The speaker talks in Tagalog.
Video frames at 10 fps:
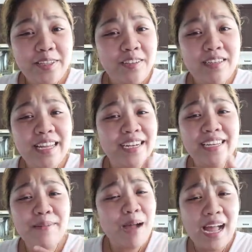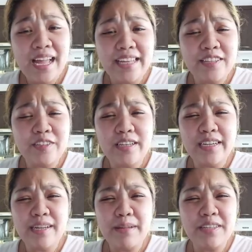Yun lang naman, yun
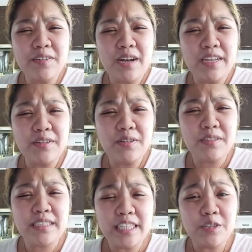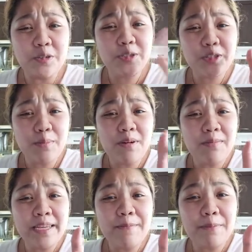lang naman yung ano, sino gusto
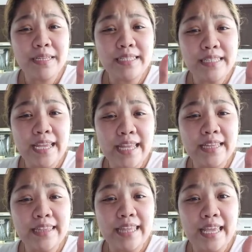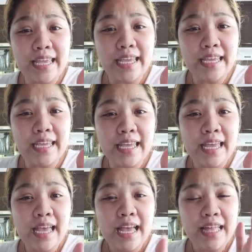maging presidente.
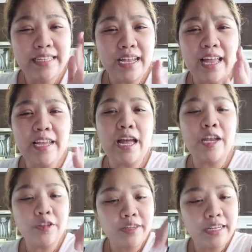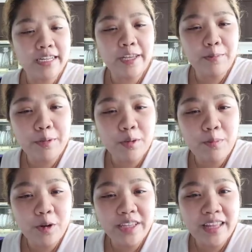At saka ano talaga yung
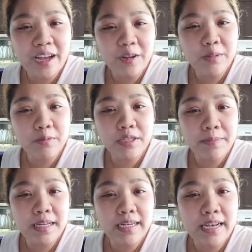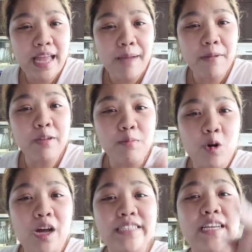pinopoint out mo sa pinaglalaban
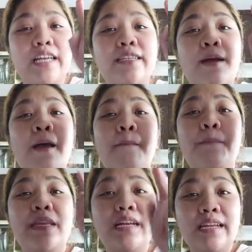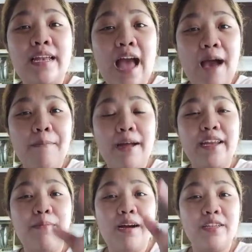mo at saka sa
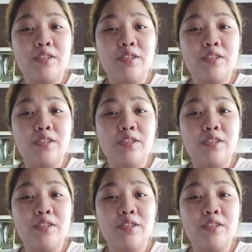pinaglalaban ng mga